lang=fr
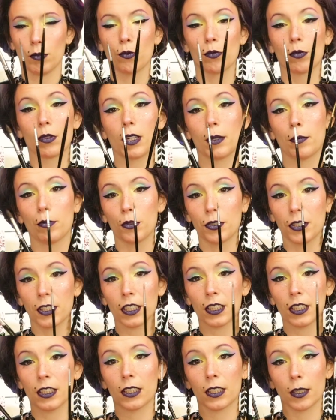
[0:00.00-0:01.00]
Donc les petits
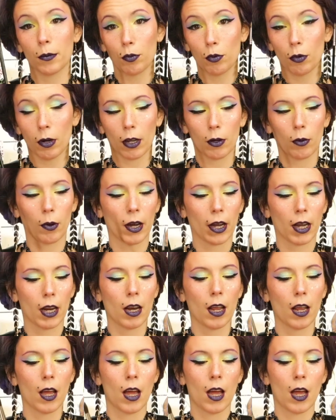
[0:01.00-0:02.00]
gris c'est pour
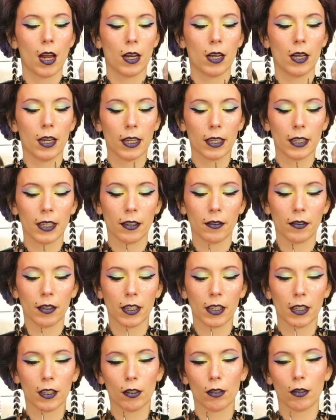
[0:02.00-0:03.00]
l'aquarelle. Les
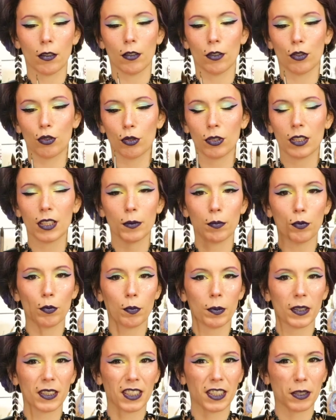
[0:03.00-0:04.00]
Kevrin, euh, je ne sais
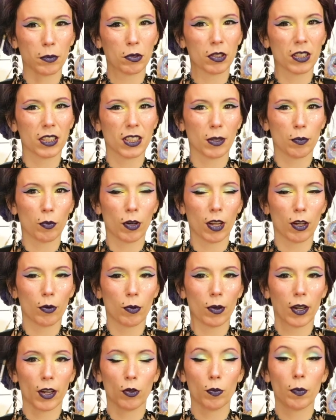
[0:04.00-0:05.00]
plus précisément si c'est pour
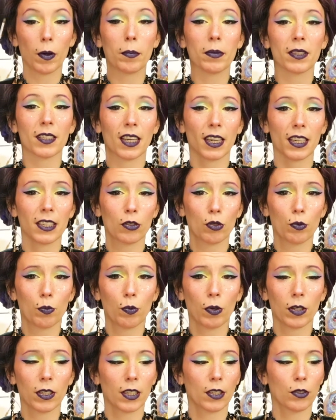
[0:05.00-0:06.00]
l'aquarelle ou pas, mais ça reste du
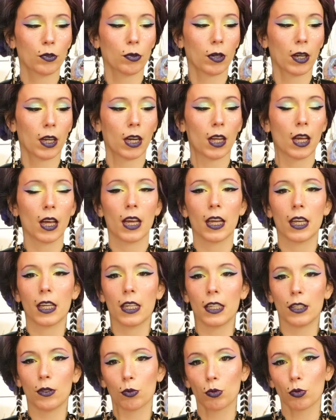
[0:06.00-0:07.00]
poil naturel.
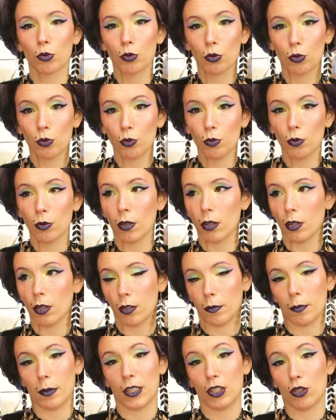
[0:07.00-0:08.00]
Et donc du coup,
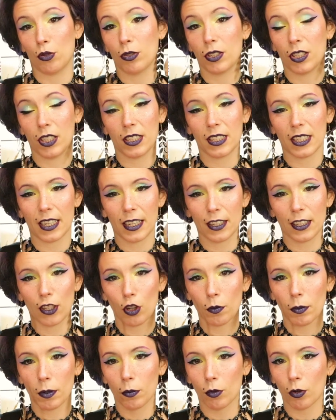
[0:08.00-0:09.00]
euh, bah, j'utilise
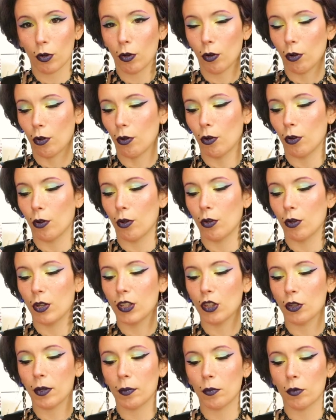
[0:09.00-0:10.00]
énormément, euh,
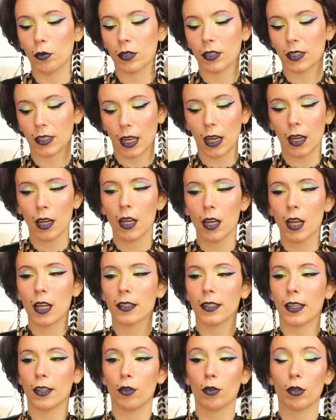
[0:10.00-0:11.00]
énormément ça.
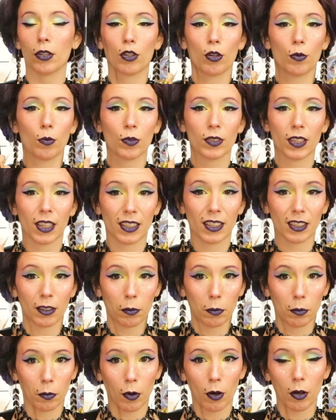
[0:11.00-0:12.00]
D'ailleurs, il commence à être
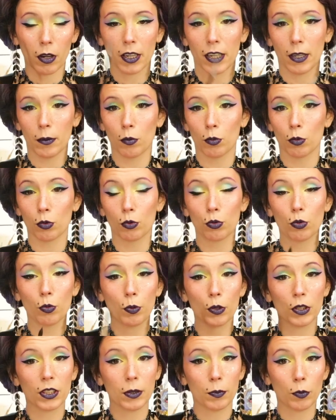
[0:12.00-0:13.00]
mort et mon tout
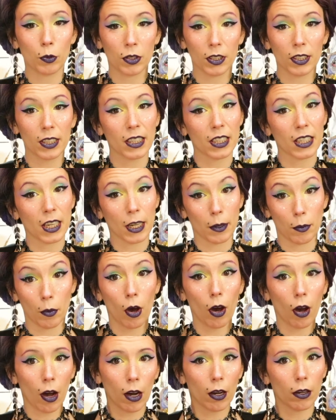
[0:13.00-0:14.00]
petit petit gris est
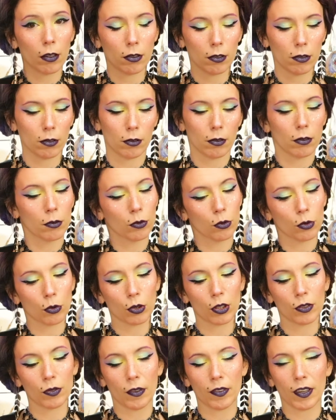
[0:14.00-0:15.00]
mort. Hein,
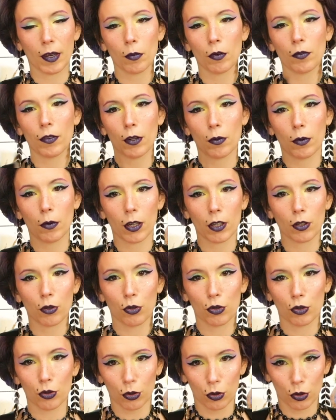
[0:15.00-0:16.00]
donc il va vraiment falloir
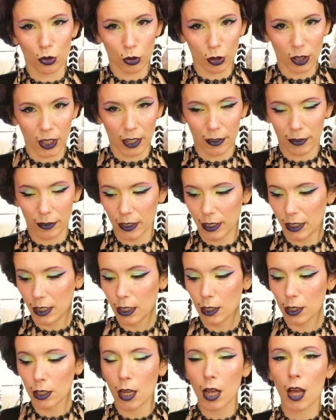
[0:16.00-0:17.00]
que je, je,
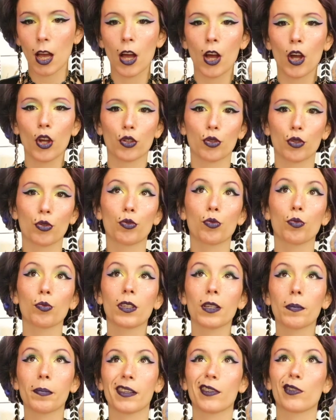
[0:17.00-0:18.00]
réinvestisse. Ce
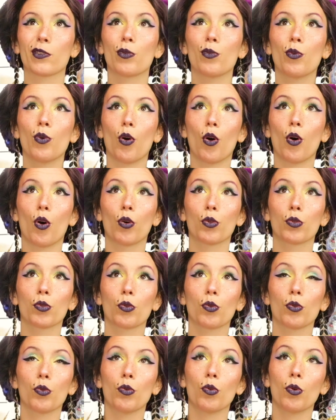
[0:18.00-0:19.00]
sont des pinceaux
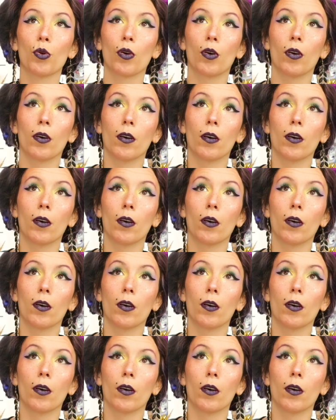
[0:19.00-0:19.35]
entre...